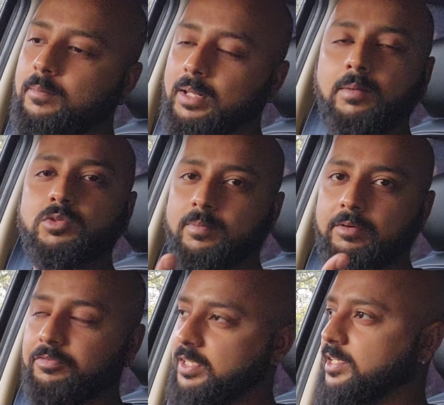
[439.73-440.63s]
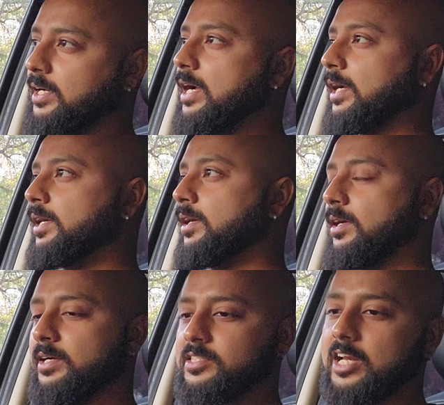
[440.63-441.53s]
मतलब जो मैं फीचर का
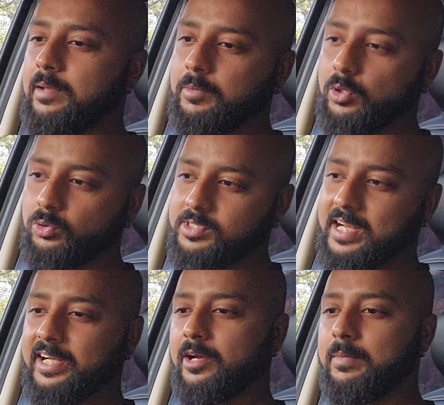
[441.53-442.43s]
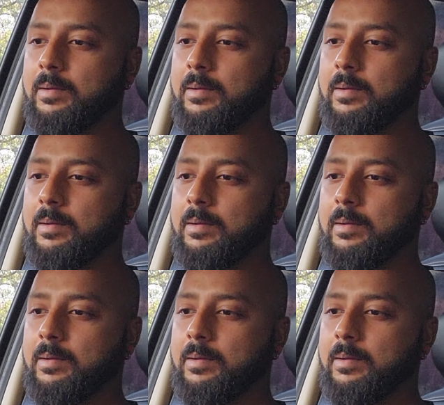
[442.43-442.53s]
अगर डिस्क्राइब करूँ तो सेंटर